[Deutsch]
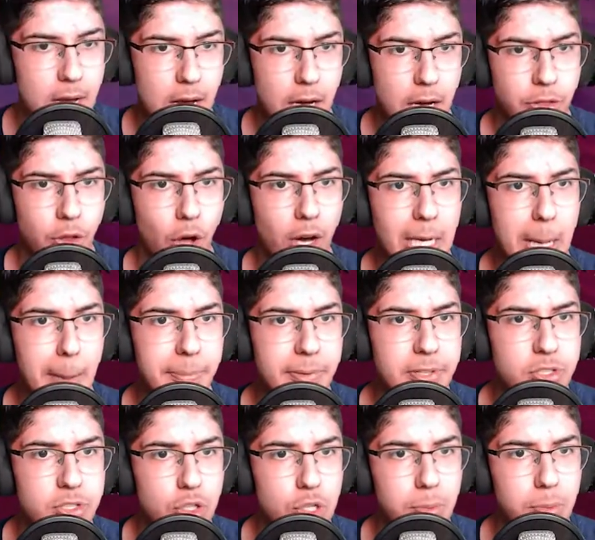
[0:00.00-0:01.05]
Noch gibt
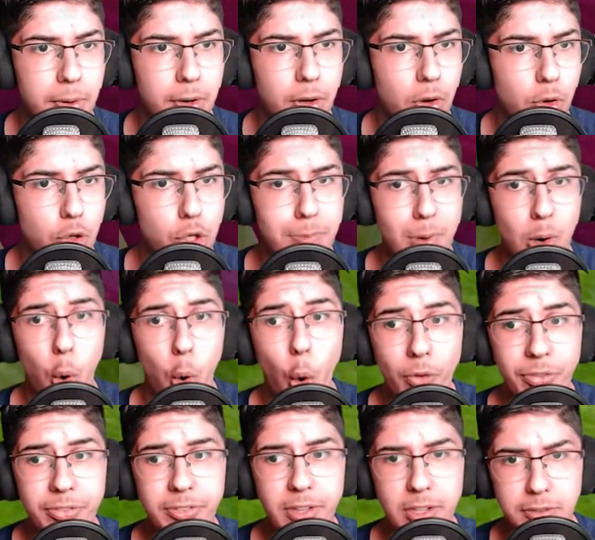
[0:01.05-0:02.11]
es immer noch über
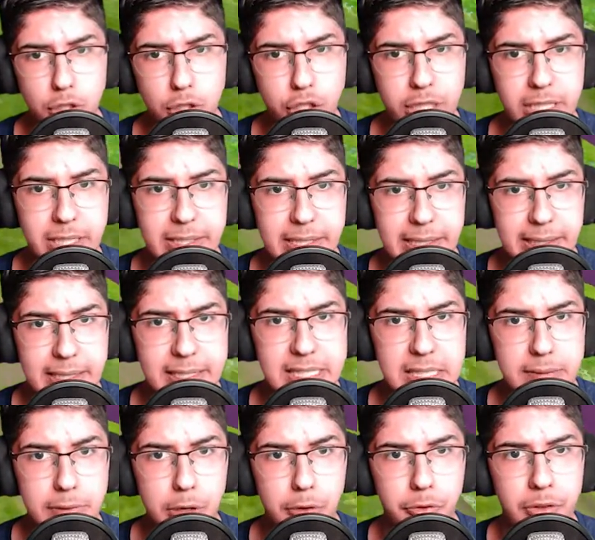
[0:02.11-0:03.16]
100 verschiedene Dickters,
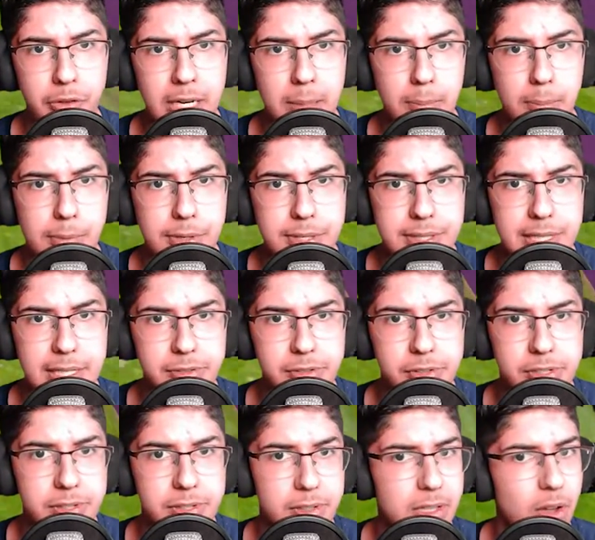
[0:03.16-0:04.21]
die wir noch finden müssen. Also
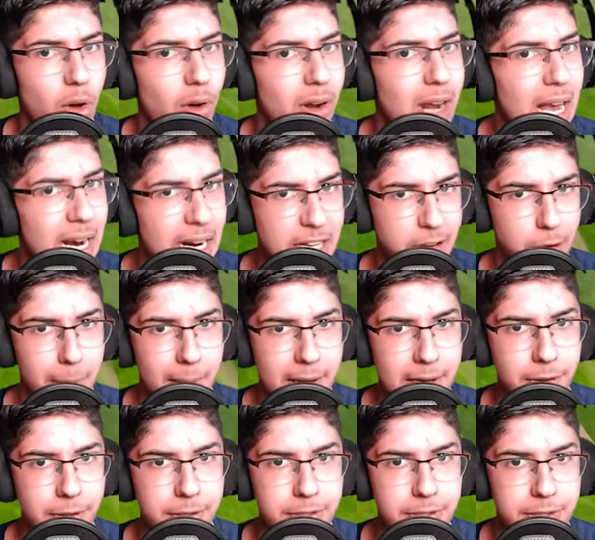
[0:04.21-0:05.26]
es ist noch lange nicht vorbei,
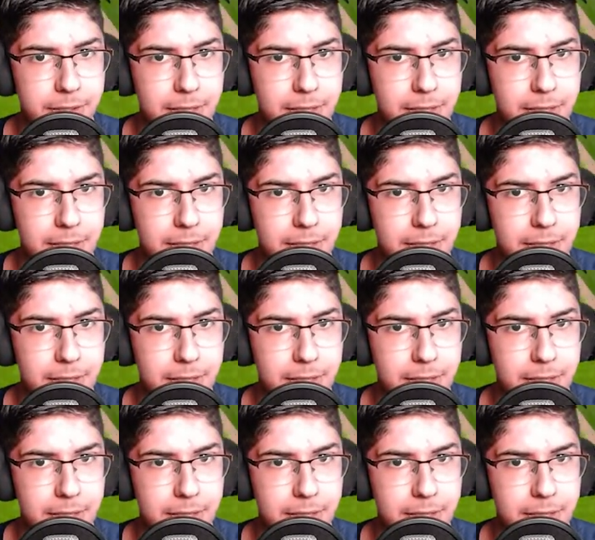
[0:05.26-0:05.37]
Leute.